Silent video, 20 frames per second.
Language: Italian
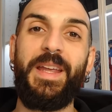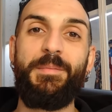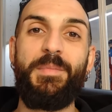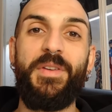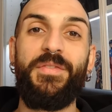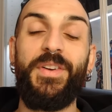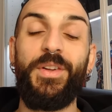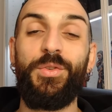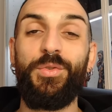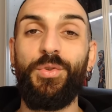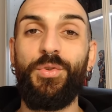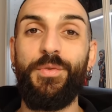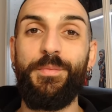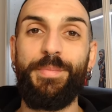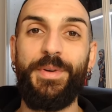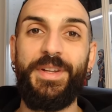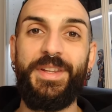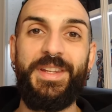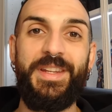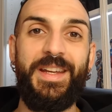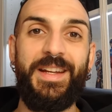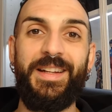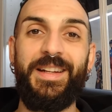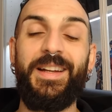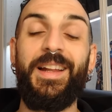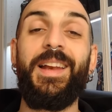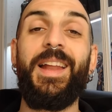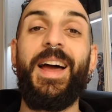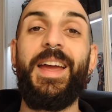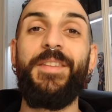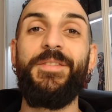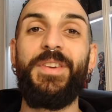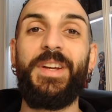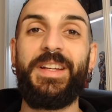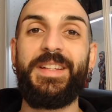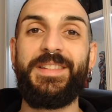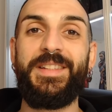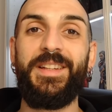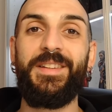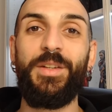mi ha fatto compagnia nella live che
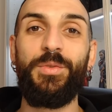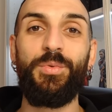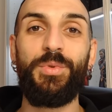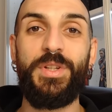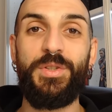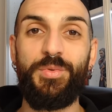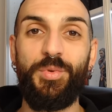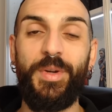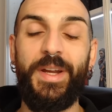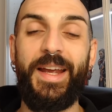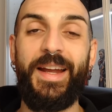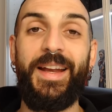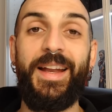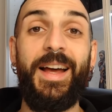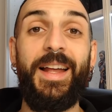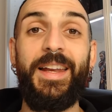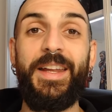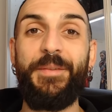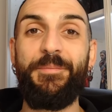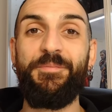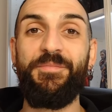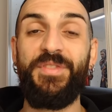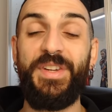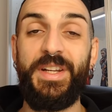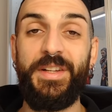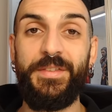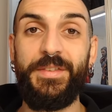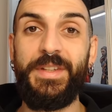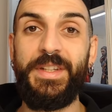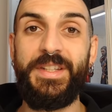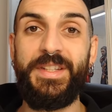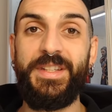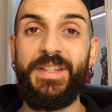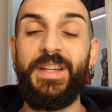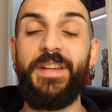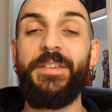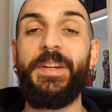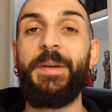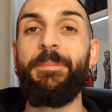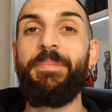si è tenuta sul canale venerdì
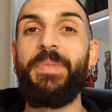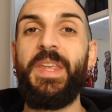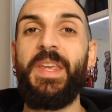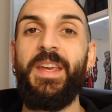sera.